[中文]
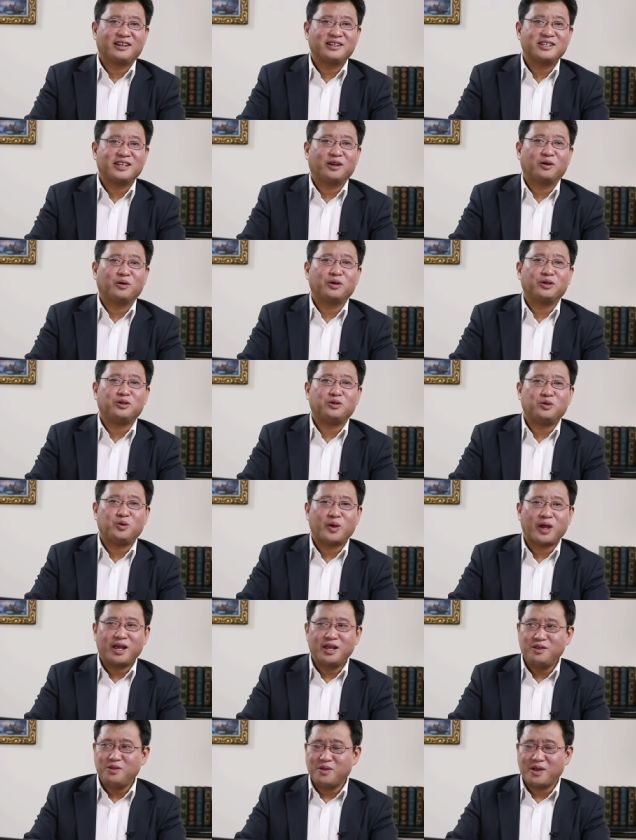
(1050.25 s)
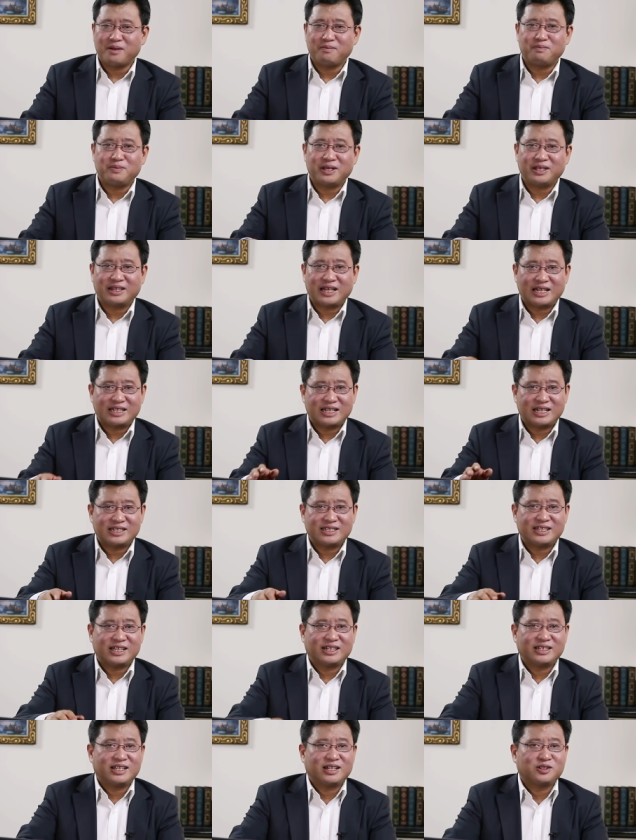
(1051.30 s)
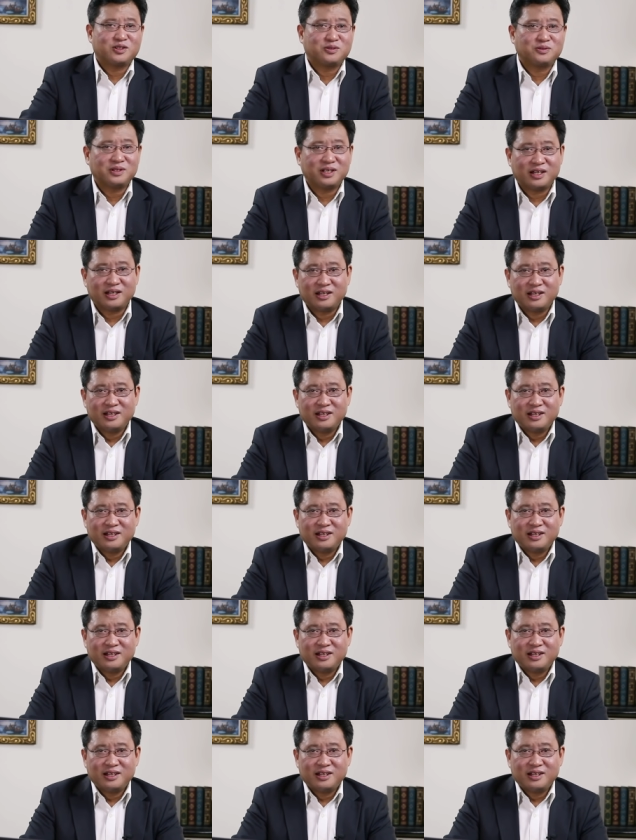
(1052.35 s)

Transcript: 而且会远远比大家想象中的